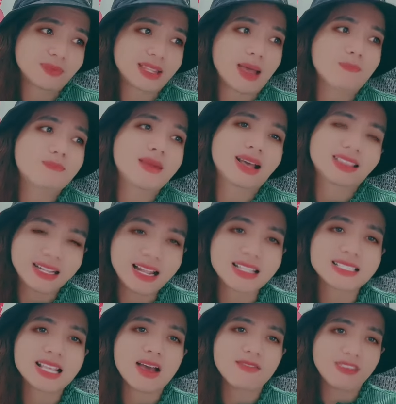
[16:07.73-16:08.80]
cập nhật tình
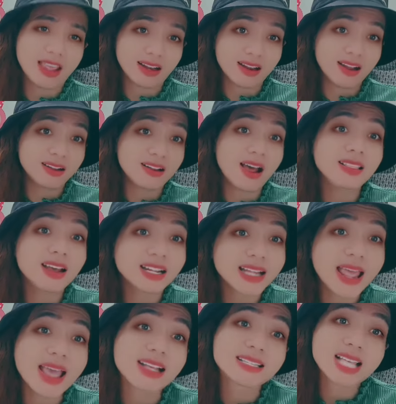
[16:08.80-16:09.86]
hình sao việt đó đó lên
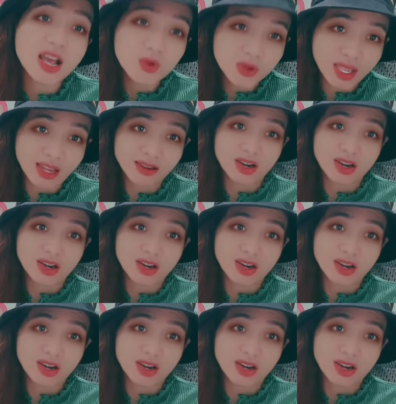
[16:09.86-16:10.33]
cái hàng sao việt